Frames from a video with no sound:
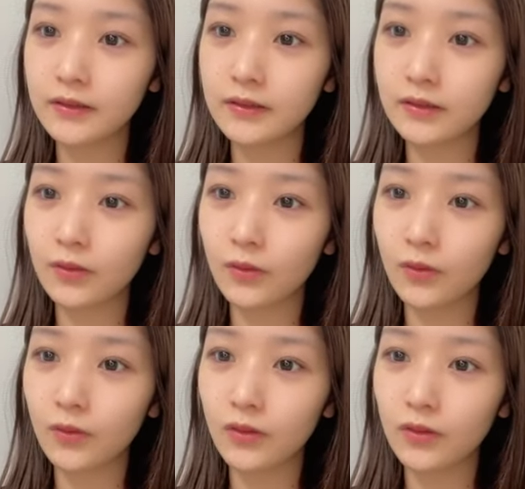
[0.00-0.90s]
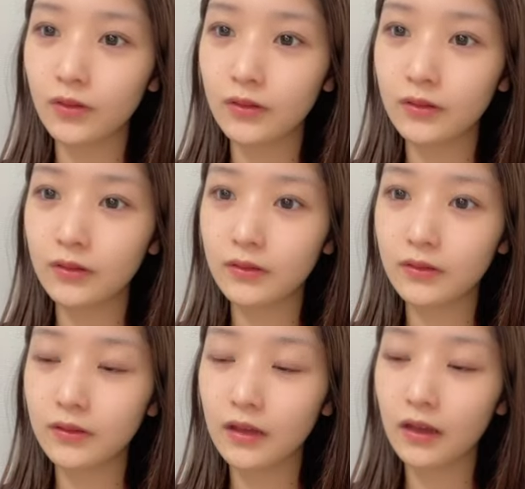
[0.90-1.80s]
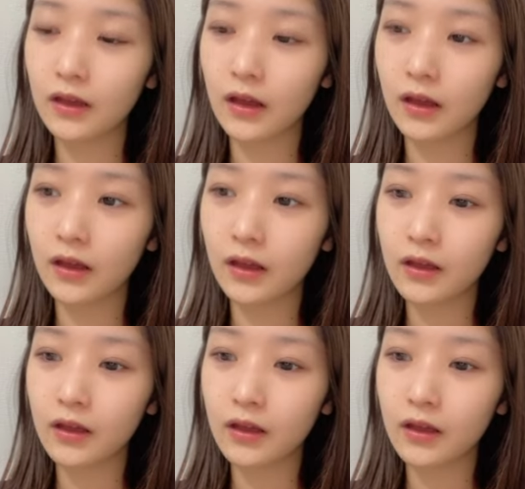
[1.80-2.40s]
そうなんか